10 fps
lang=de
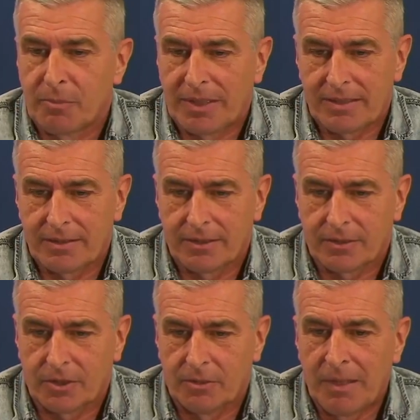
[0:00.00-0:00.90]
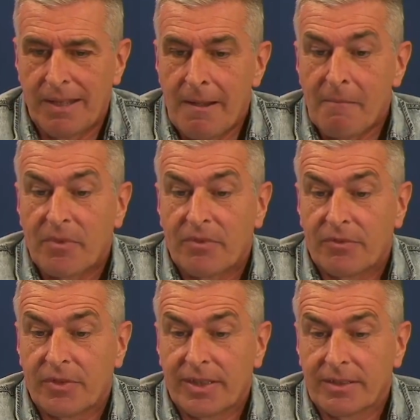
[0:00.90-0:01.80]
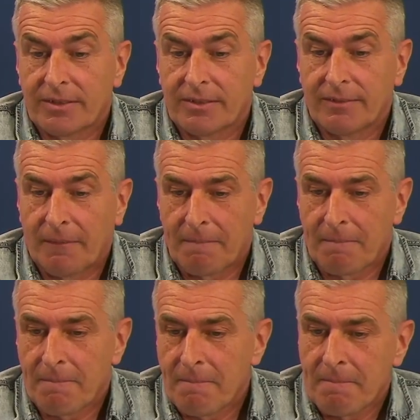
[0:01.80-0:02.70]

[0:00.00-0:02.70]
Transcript: diepresse.com. Nun sollte man eines 400, wissen, hm.